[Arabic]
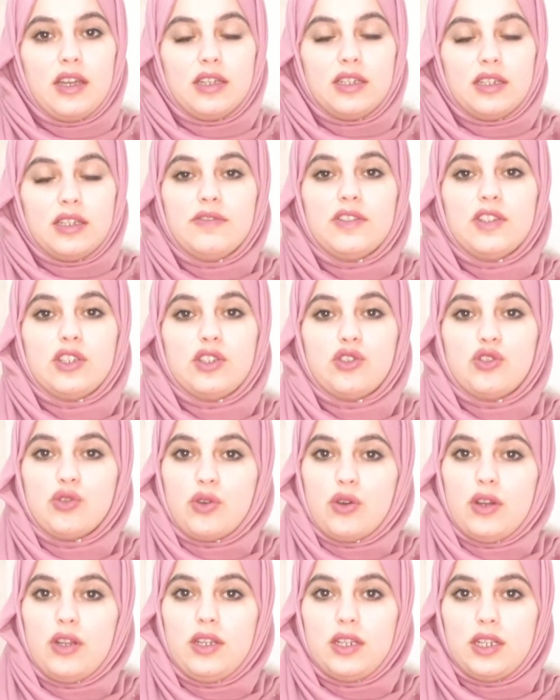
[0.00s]
نفس
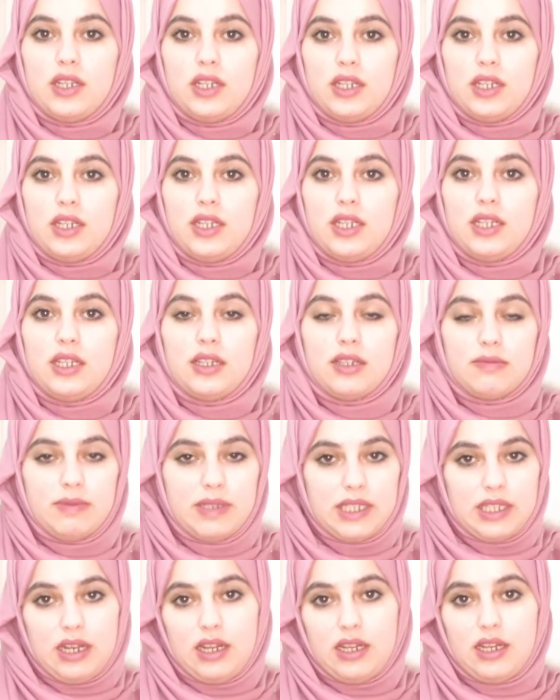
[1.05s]
الشغل اللي
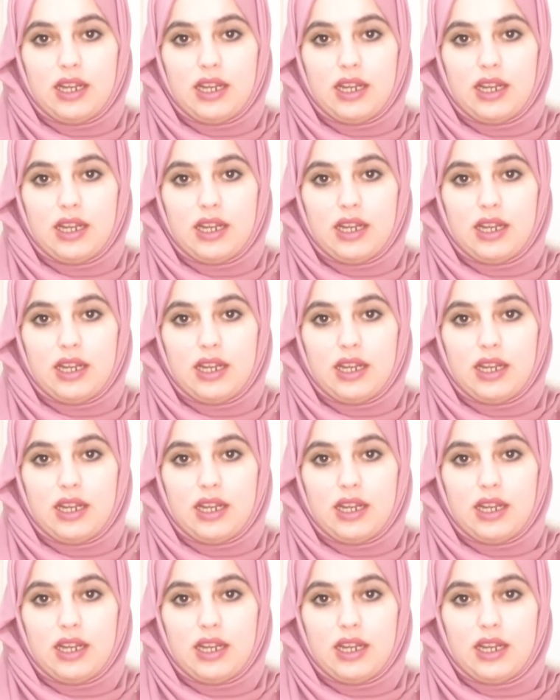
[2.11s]
مثلا